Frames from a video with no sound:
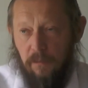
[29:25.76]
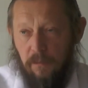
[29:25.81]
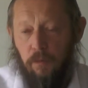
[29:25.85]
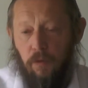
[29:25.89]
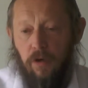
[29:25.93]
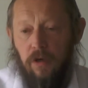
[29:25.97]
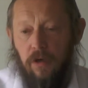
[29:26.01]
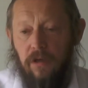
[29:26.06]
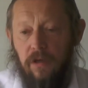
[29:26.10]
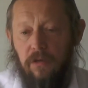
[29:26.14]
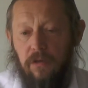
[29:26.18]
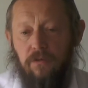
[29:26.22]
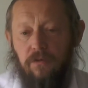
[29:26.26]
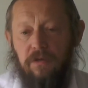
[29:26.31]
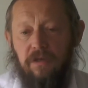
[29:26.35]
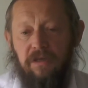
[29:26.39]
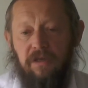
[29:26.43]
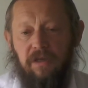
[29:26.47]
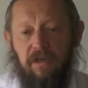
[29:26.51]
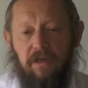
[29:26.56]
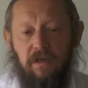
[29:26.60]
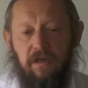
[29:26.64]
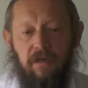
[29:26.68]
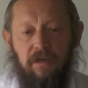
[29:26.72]
более того,
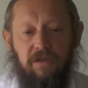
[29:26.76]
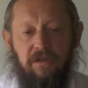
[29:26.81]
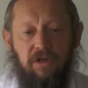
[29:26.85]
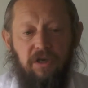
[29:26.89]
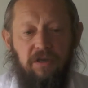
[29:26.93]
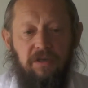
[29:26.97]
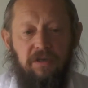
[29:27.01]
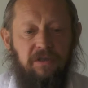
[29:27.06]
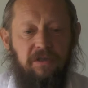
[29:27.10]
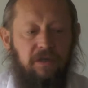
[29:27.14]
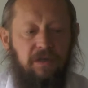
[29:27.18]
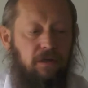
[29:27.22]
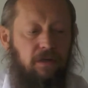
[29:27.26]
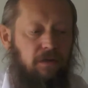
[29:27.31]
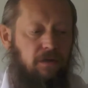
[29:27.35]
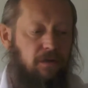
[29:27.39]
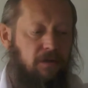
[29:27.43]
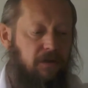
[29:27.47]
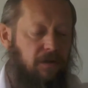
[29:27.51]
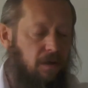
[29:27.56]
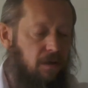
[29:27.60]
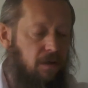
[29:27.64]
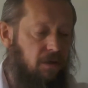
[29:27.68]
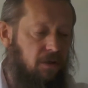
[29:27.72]
если человек
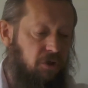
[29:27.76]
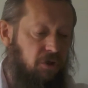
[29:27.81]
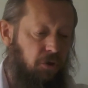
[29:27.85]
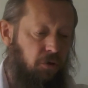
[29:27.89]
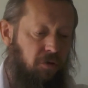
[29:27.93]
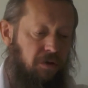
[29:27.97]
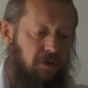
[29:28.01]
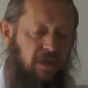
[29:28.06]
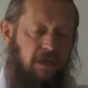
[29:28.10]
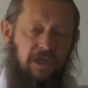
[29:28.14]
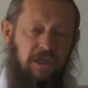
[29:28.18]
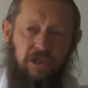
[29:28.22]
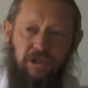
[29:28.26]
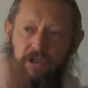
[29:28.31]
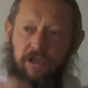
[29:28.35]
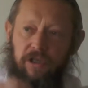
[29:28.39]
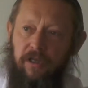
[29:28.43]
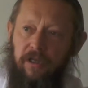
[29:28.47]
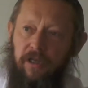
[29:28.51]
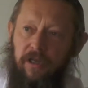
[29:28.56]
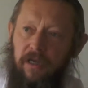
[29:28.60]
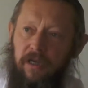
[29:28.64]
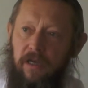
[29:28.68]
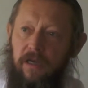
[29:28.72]
съел э, что-то
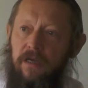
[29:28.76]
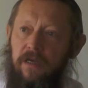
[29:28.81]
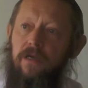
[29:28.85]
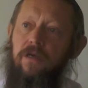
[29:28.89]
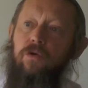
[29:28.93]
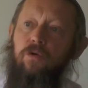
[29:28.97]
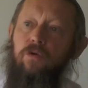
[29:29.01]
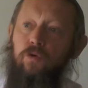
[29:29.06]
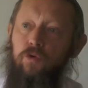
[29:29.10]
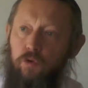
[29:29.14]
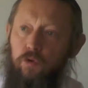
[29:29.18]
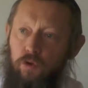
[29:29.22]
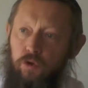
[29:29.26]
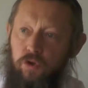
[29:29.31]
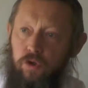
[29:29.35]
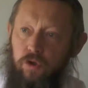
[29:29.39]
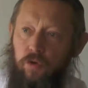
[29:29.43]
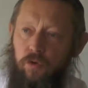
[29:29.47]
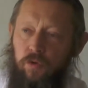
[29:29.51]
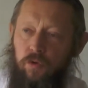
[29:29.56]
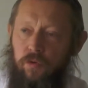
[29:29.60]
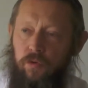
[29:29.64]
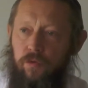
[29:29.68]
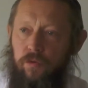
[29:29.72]
некошерное, он тоже
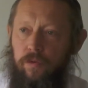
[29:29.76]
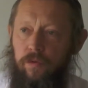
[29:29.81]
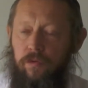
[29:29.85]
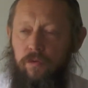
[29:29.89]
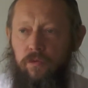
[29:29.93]
окунул.